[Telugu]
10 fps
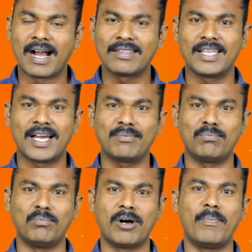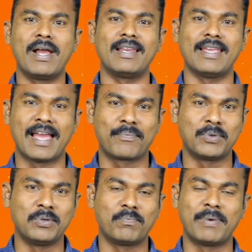ఆదాన్ మొబైల్
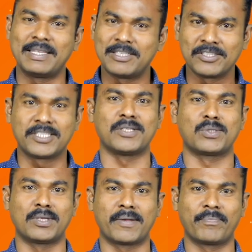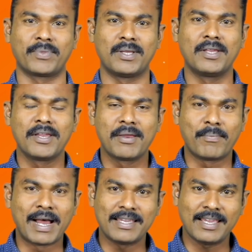యాప్ను పరిచయం చేస్తున్నాం
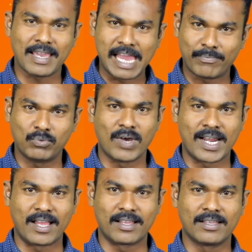మా ఈ యాప్ ద్వారా